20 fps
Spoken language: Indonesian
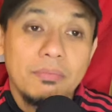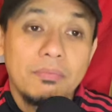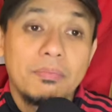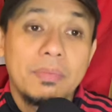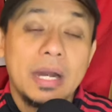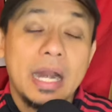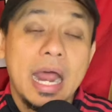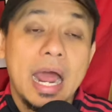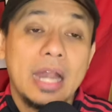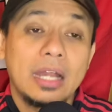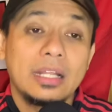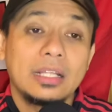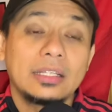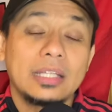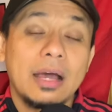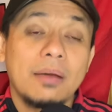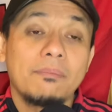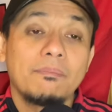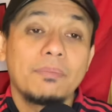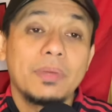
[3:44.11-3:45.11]
berani
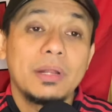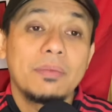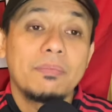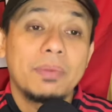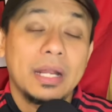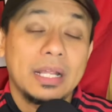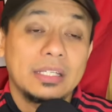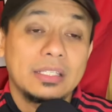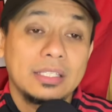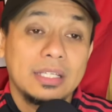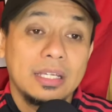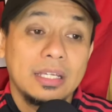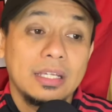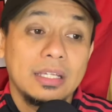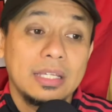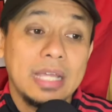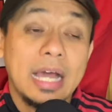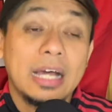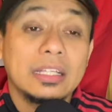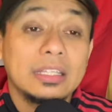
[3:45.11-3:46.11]
tampil pressing
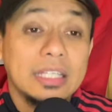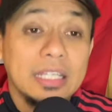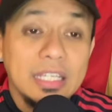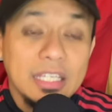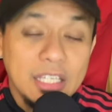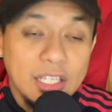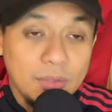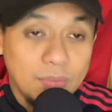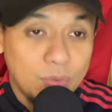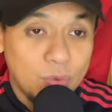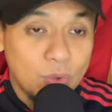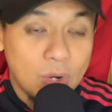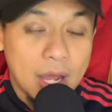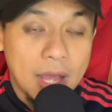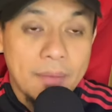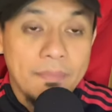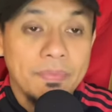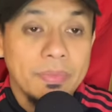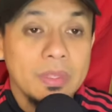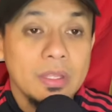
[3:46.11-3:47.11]
yang tinggi
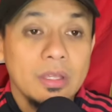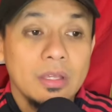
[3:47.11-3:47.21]
pula